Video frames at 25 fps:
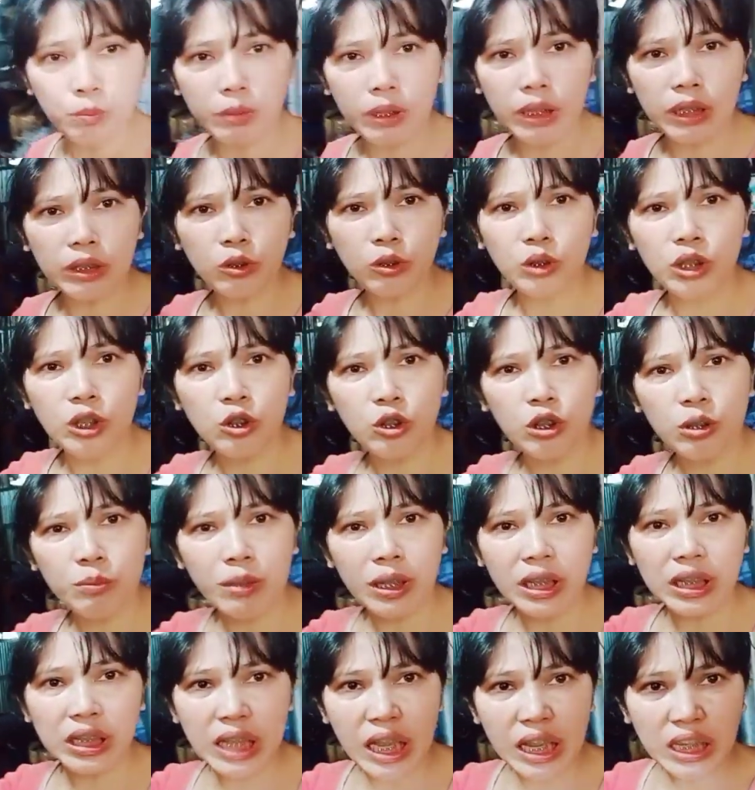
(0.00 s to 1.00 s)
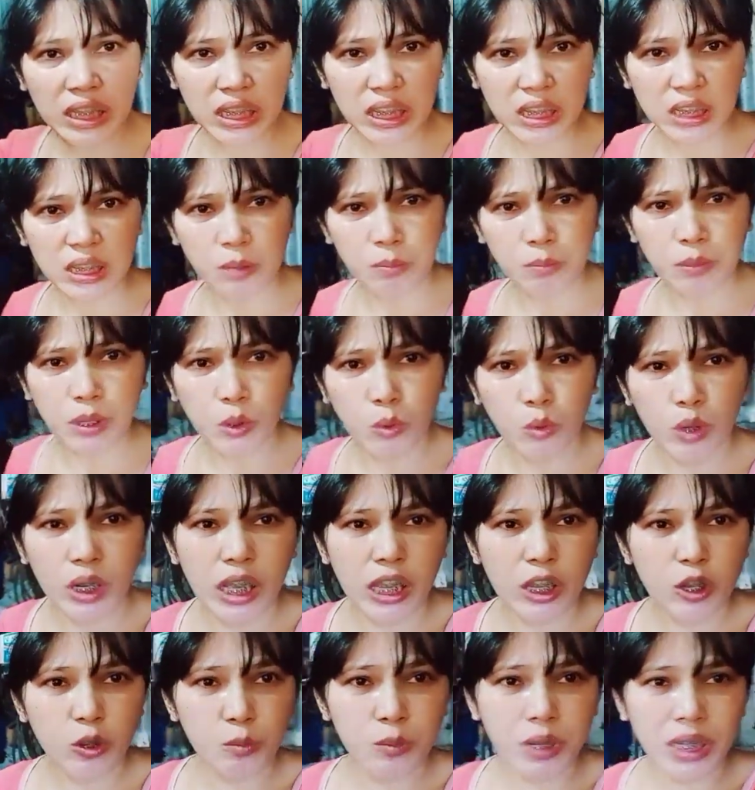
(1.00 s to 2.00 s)
din yun ng mga sizes eh, pero wala yung
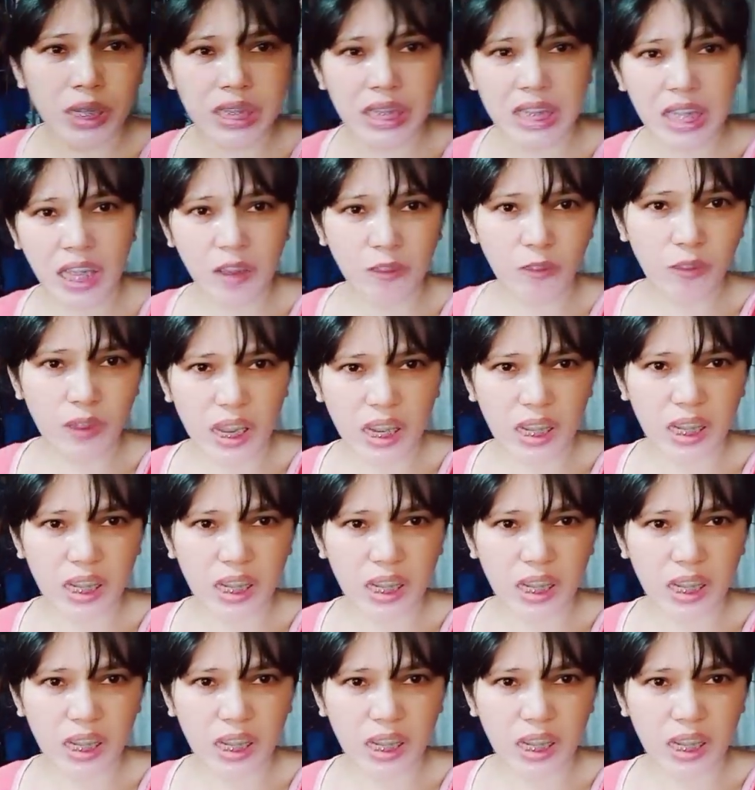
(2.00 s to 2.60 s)
mga sapay.